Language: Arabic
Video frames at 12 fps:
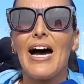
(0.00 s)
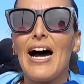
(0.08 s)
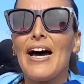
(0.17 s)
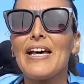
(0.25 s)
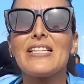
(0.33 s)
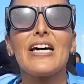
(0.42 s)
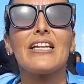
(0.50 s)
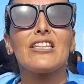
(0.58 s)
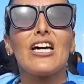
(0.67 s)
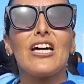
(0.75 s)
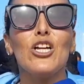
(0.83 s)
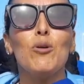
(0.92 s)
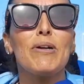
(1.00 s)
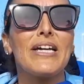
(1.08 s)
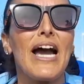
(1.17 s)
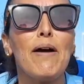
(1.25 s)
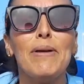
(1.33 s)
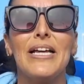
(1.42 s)
انا تنهضر عليهم
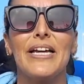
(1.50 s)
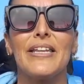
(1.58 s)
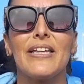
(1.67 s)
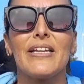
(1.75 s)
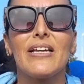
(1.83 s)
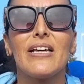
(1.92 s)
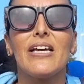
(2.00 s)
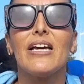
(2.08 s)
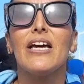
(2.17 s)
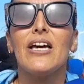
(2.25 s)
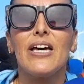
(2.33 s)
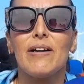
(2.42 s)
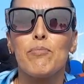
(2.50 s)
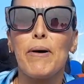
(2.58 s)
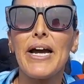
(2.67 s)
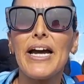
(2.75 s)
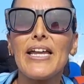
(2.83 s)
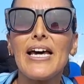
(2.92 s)
كاملين
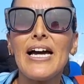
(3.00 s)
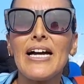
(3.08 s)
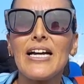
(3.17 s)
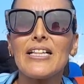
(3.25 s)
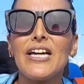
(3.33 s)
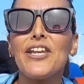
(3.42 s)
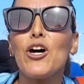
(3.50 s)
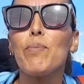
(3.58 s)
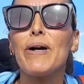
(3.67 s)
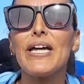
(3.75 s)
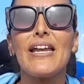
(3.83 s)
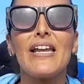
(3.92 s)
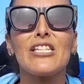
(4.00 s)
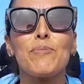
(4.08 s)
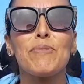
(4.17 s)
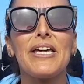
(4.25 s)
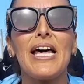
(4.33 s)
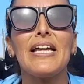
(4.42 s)
بغينا الحق ديالنا وبغينا النصيب
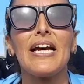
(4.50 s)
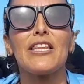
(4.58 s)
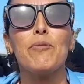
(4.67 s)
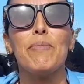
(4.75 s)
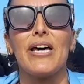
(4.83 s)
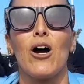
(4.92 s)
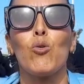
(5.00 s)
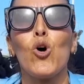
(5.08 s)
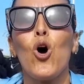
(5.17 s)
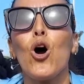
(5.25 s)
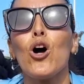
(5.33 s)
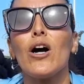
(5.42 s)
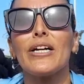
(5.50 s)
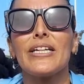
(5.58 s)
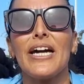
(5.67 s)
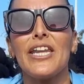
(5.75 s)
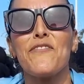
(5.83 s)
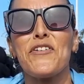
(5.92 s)
ديالنا اللي خدمناه والحقوق
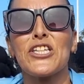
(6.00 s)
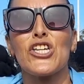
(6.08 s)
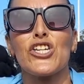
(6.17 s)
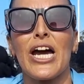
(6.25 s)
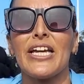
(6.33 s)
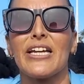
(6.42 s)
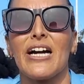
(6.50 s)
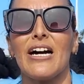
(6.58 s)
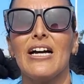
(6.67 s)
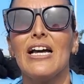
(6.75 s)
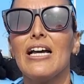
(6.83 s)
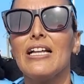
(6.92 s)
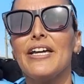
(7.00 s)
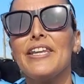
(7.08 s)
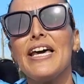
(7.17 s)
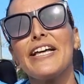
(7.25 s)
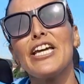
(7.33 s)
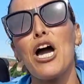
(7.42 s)
ديالنا في هذه الشركه لان
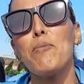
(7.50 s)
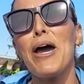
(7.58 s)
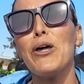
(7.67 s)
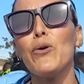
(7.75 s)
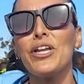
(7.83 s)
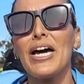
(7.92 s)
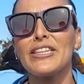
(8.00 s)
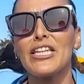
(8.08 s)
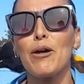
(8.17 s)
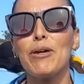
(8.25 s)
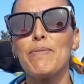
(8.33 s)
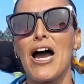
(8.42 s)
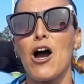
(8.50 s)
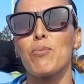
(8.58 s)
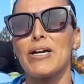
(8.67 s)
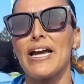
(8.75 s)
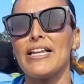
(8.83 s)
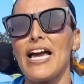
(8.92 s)
هذه عامين وحنا خدامين معاهم
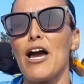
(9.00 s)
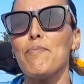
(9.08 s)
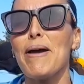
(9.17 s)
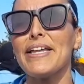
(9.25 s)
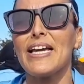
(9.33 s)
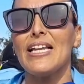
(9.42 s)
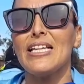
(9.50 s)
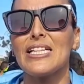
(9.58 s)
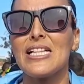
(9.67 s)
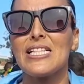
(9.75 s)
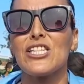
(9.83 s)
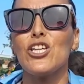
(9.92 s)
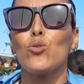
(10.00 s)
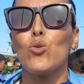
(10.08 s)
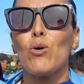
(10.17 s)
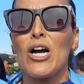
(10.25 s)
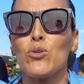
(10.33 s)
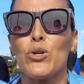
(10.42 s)
كاين اللي عامين كاين اللي ثلاث سنين كل
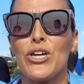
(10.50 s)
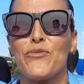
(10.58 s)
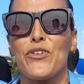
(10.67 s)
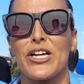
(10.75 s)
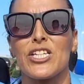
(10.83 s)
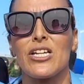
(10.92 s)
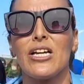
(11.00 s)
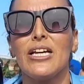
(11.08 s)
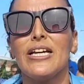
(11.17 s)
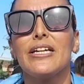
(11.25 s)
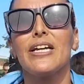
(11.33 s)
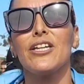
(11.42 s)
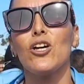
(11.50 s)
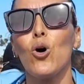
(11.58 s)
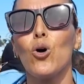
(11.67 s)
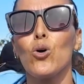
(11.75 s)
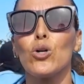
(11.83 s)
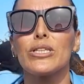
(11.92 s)
واحد وكيفاش يعني
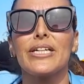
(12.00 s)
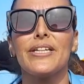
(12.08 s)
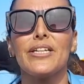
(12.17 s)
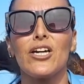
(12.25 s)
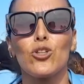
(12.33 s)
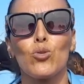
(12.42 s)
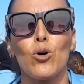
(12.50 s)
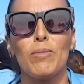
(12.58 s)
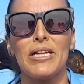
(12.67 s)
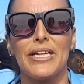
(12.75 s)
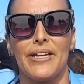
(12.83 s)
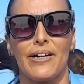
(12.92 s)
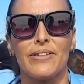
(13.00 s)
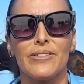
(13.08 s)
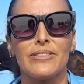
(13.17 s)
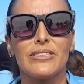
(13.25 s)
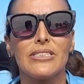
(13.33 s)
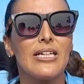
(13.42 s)
الحقوق ديالنا يردوهم لينا
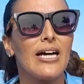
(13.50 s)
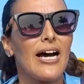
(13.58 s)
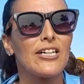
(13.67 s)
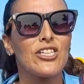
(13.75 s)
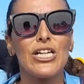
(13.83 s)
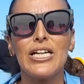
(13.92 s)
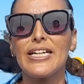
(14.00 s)
هادشي اللي